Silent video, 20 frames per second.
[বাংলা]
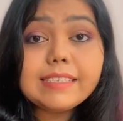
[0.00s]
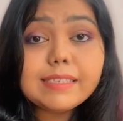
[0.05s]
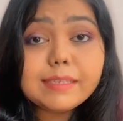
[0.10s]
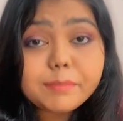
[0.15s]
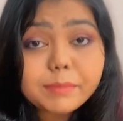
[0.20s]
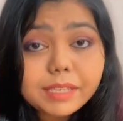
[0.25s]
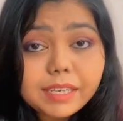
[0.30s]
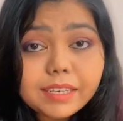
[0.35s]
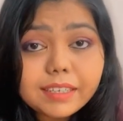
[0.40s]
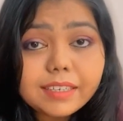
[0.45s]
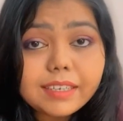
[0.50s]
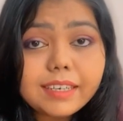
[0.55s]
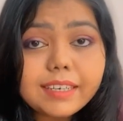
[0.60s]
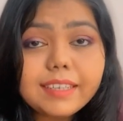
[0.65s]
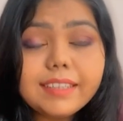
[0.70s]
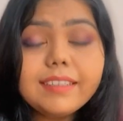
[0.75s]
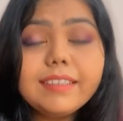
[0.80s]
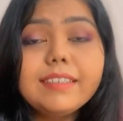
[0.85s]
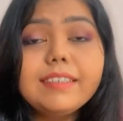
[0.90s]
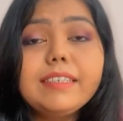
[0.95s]

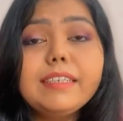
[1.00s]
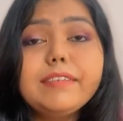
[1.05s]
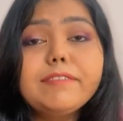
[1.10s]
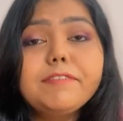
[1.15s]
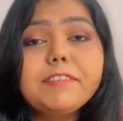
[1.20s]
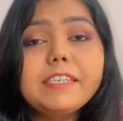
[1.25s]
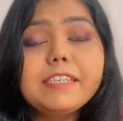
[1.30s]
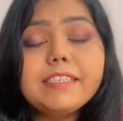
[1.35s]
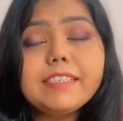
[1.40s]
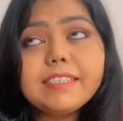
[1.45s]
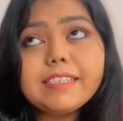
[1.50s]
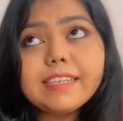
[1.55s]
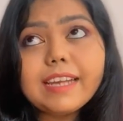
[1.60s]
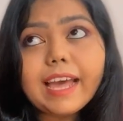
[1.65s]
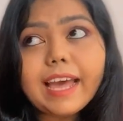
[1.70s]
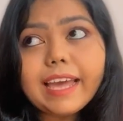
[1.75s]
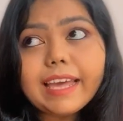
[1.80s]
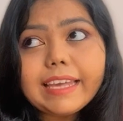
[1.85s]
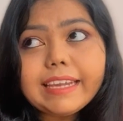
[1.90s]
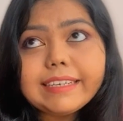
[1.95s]
সিমিলারলি থার্টি ফার্স্ট
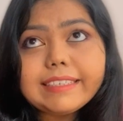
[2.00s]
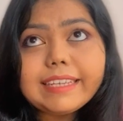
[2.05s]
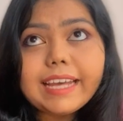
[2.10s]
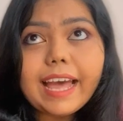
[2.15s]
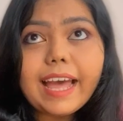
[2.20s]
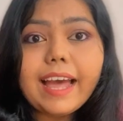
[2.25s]
নাইট